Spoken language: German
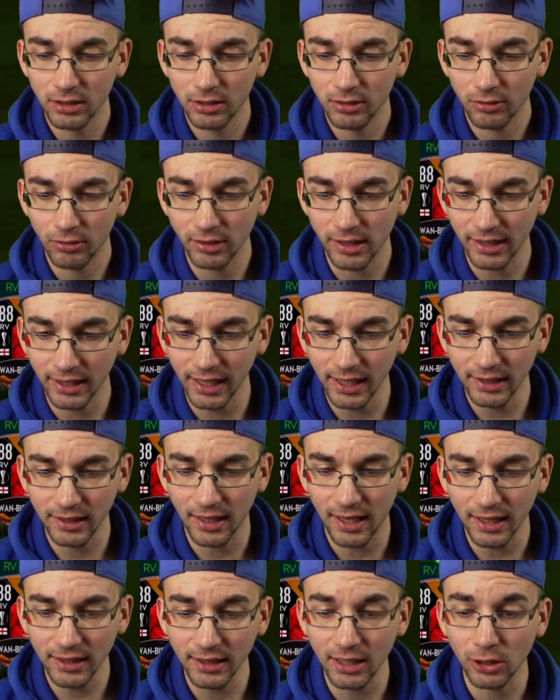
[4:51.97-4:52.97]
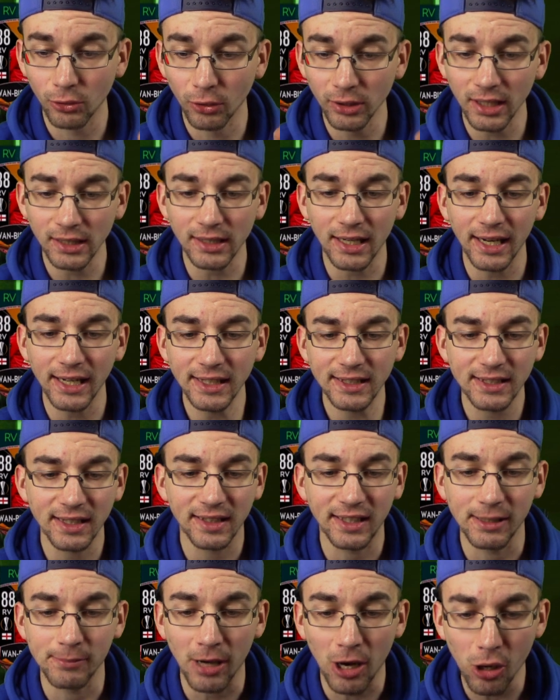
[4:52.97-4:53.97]
Und der Gegner hat einen
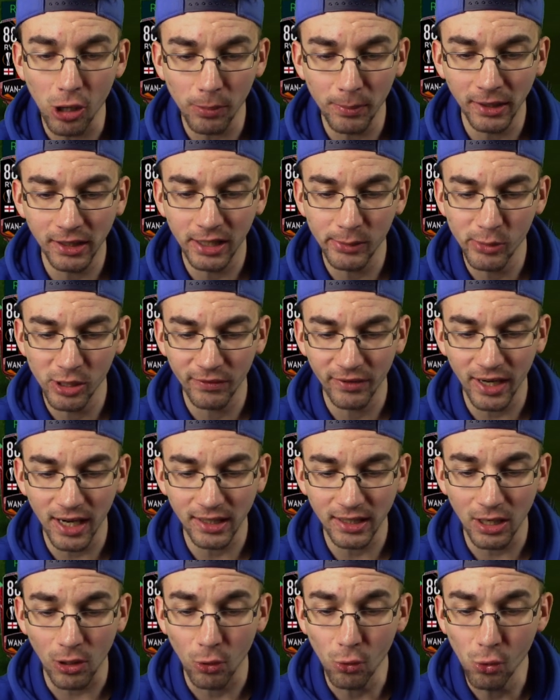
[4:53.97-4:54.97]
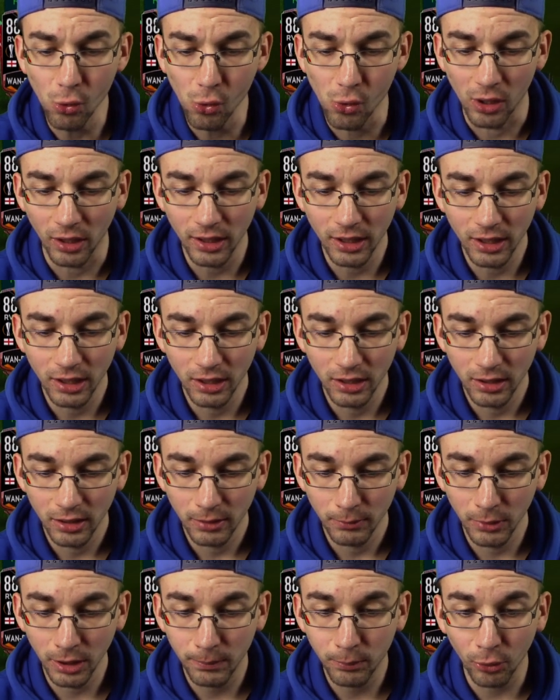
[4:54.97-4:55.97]
101er-Team. Auch mit Timo Werner. Oh,
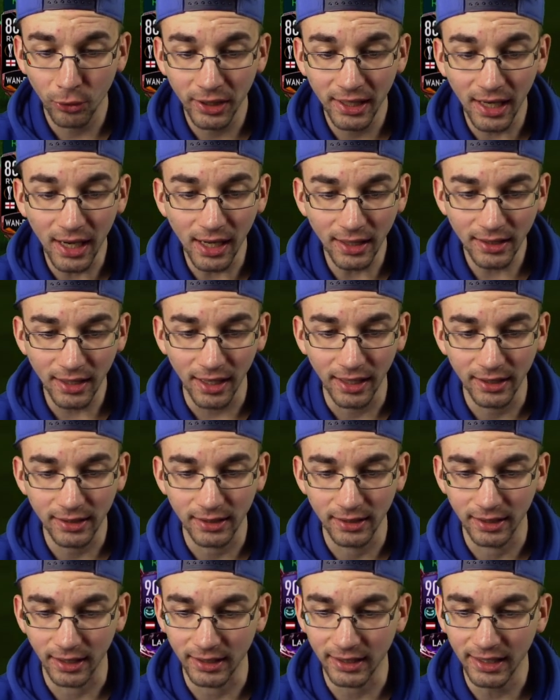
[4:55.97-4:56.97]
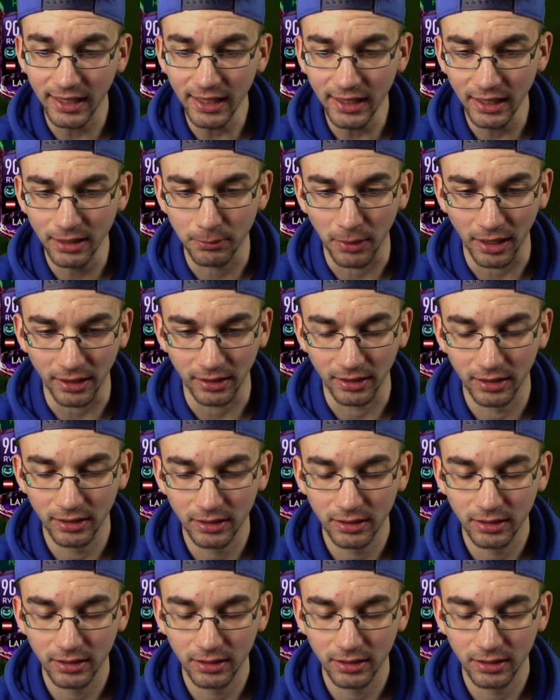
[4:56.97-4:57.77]
mit Boyata hinten drin. Ehrenmann.